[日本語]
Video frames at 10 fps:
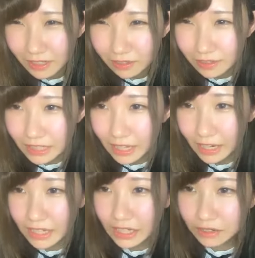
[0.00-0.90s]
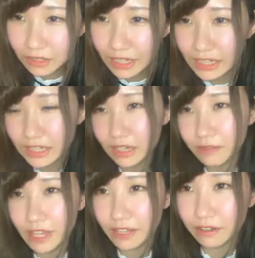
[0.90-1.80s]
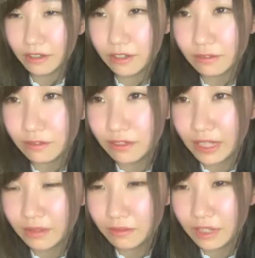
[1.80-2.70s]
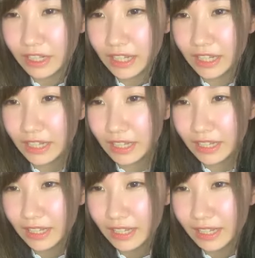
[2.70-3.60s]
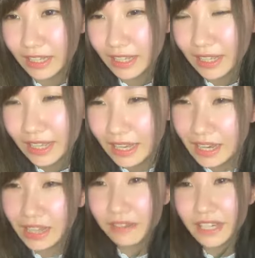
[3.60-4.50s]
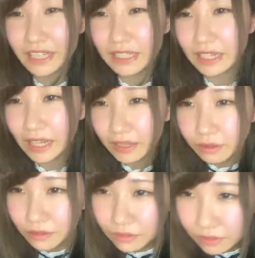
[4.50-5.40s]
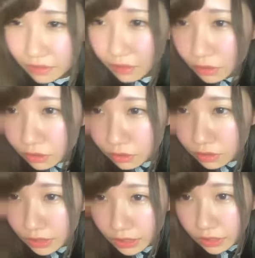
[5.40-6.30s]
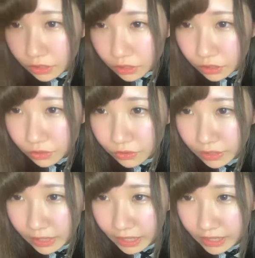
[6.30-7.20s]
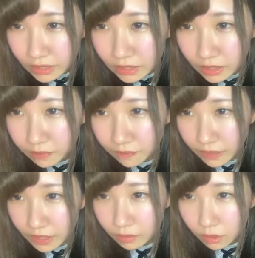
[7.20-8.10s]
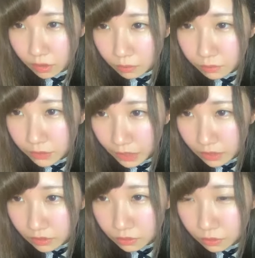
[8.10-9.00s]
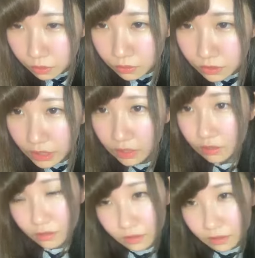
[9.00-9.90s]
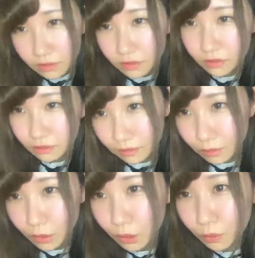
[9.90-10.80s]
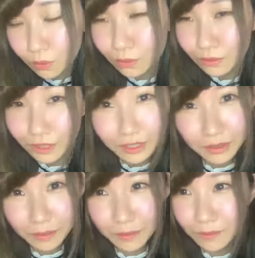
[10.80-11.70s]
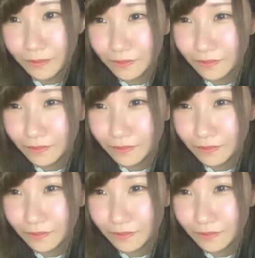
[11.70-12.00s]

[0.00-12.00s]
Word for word: ごめんさん破壊したのを投げちゃダメだようん無理破壊はギリしてないう UK ジェフィー・ブランドンさんヤッホーありがとう